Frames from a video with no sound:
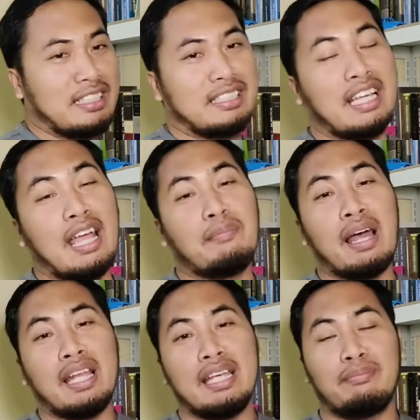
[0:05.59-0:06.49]
Saya
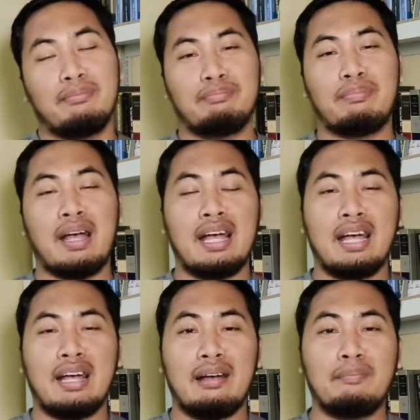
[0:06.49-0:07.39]
balik
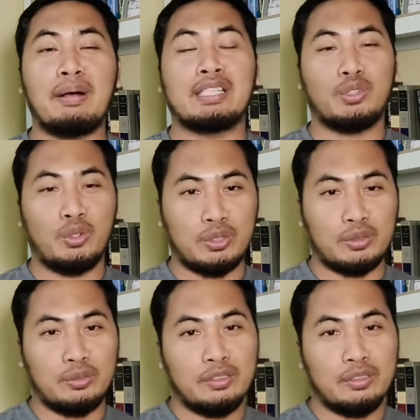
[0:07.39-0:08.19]
Pak Maskud.